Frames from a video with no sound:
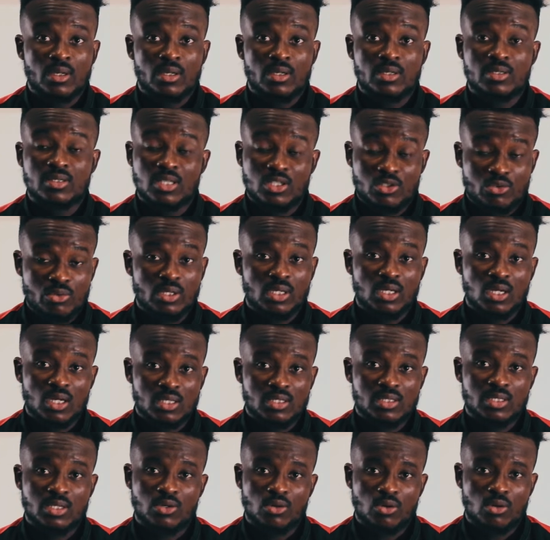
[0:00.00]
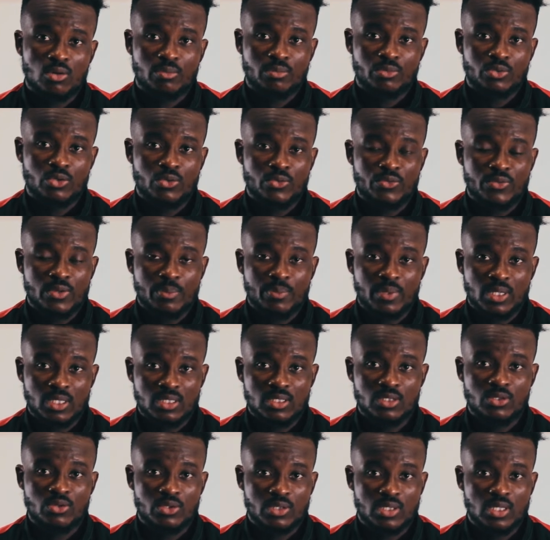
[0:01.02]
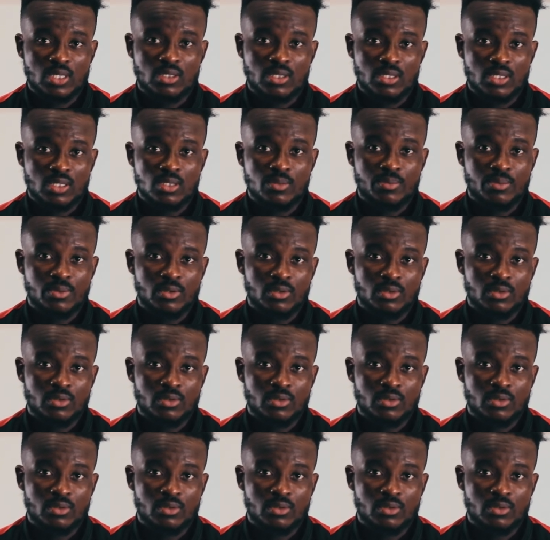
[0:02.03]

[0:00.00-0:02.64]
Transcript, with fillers: Et c'est une grâce énorme de faire partie de cette équipe.